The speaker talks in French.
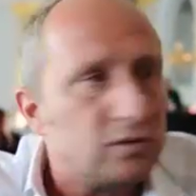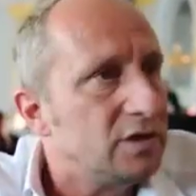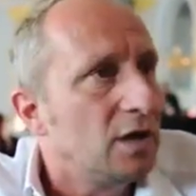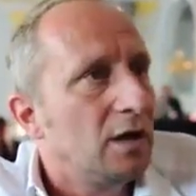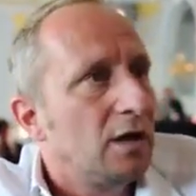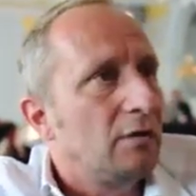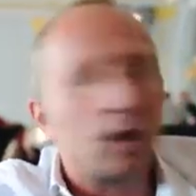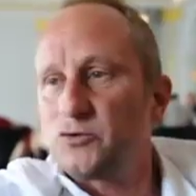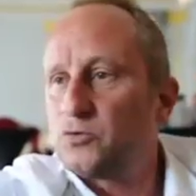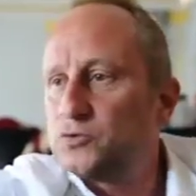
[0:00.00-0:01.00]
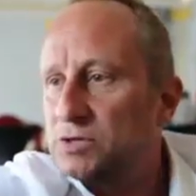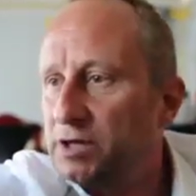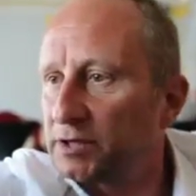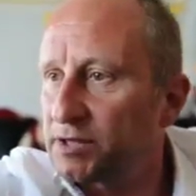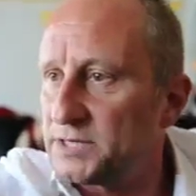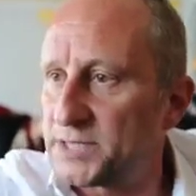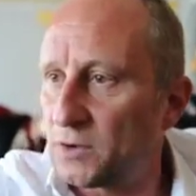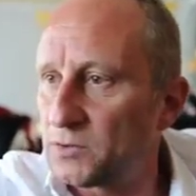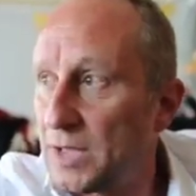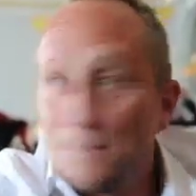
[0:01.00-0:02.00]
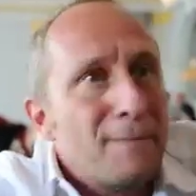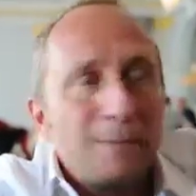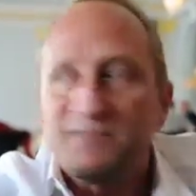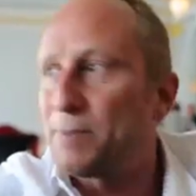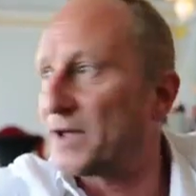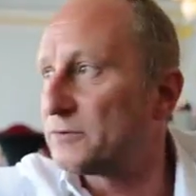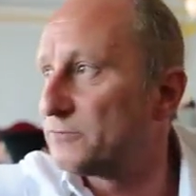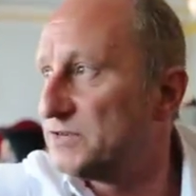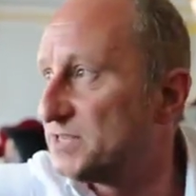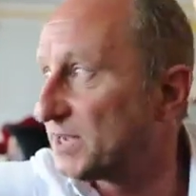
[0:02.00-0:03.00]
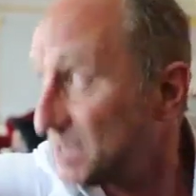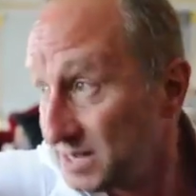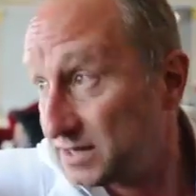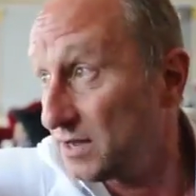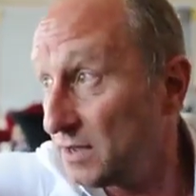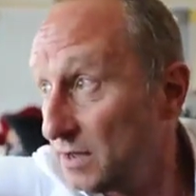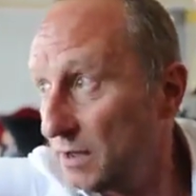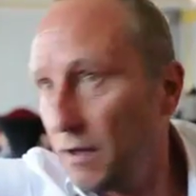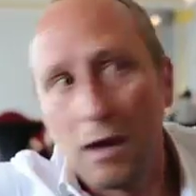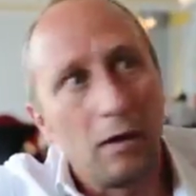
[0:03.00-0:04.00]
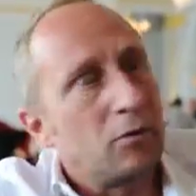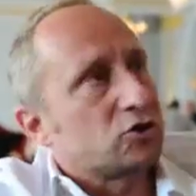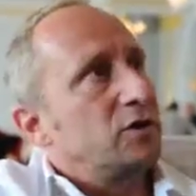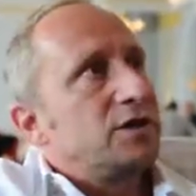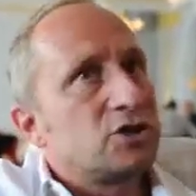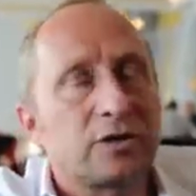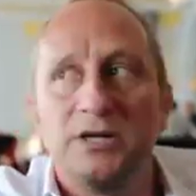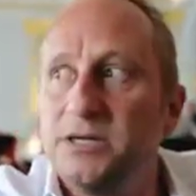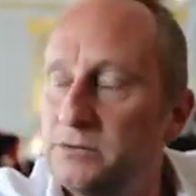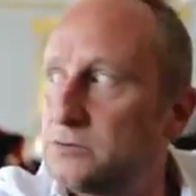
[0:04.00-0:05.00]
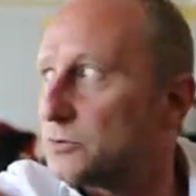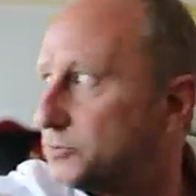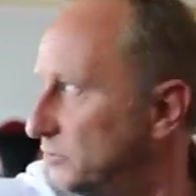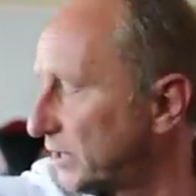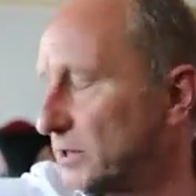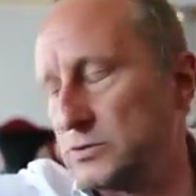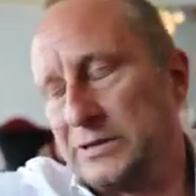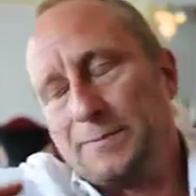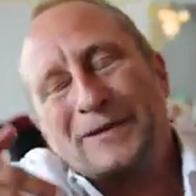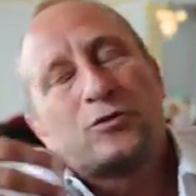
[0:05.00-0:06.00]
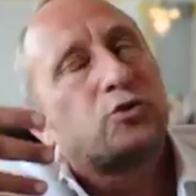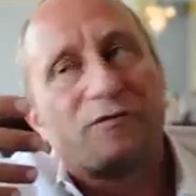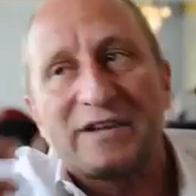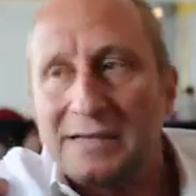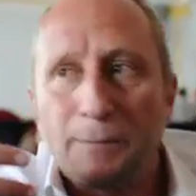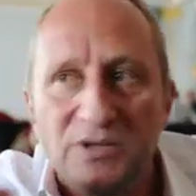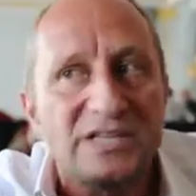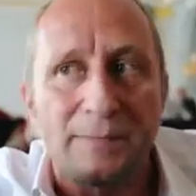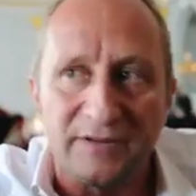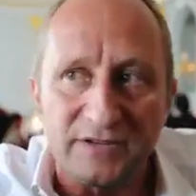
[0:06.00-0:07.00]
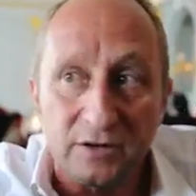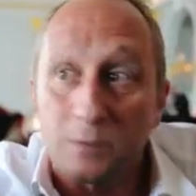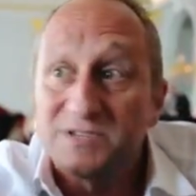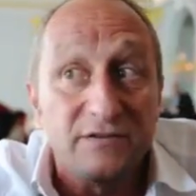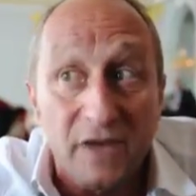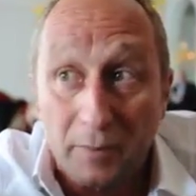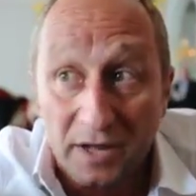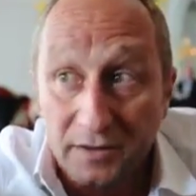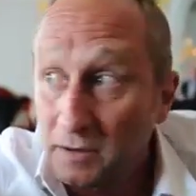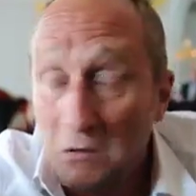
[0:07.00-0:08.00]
Tu dis, ah, je vais tout de suite lire Nathalie Sarraute. Mais même si par exemple vous lisez Rilke, moi je connais des gens qui, quand tu lis Rilke, tu n'es pas toujours face. La poésie, c'est pas difficile, comme Sylvia Plath.